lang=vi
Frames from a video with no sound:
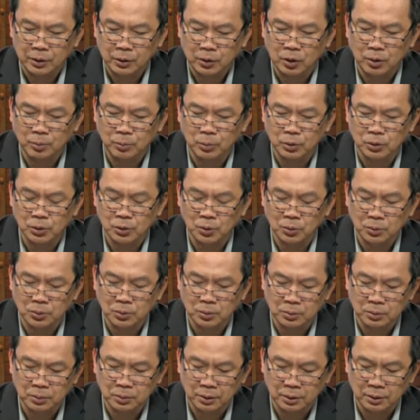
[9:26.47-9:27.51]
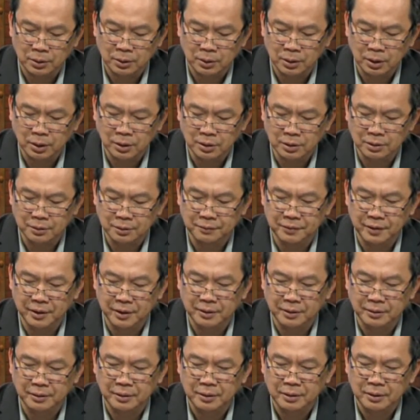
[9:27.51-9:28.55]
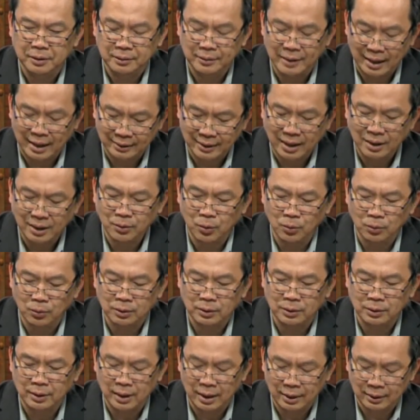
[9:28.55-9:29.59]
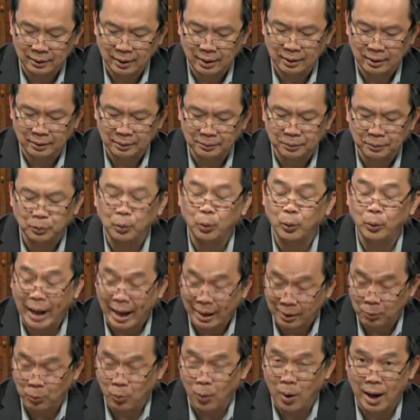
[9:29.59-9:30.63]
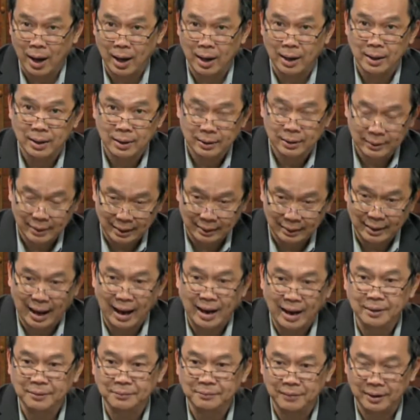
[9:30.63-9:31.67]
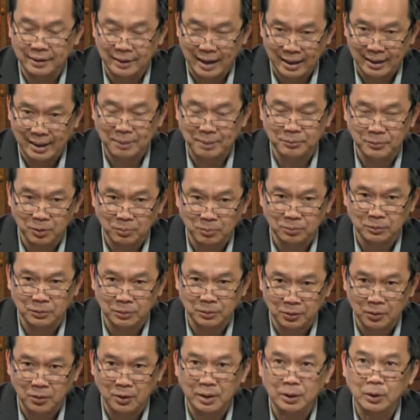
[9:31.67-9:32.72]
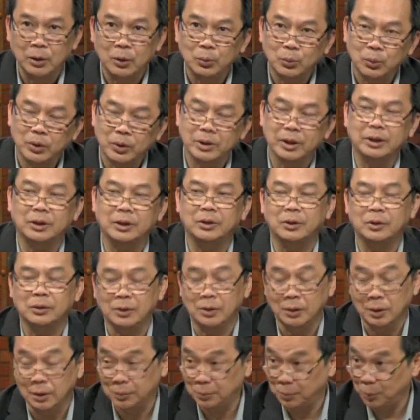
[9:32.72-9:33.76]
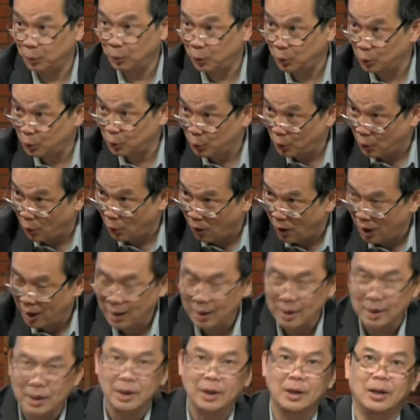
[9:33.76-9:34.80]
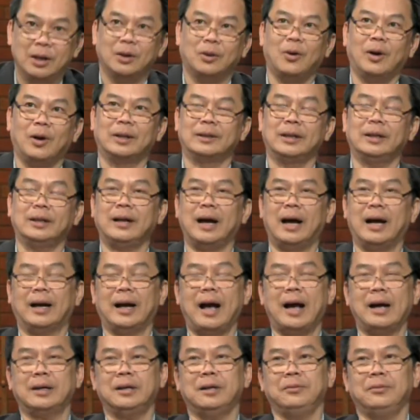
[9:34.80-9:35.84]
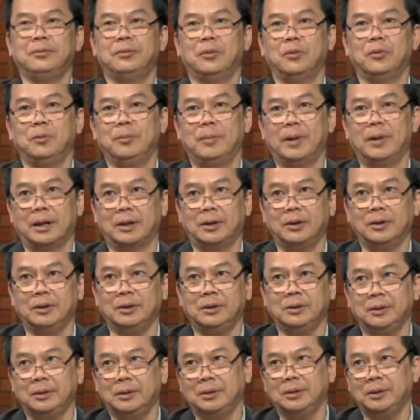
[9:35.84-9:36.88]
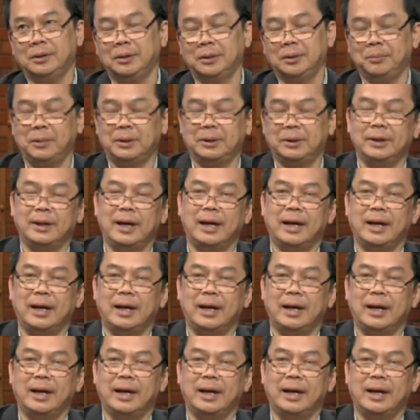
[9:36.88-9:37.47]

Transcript: có một số ứng cử viên đã thắng đã của đảng cộng hòa đã thắng và đã nằm trong cái đó tuy nhiên đó là một con số nhỏ còn tất cả các chức vụ mà nó mà tiếng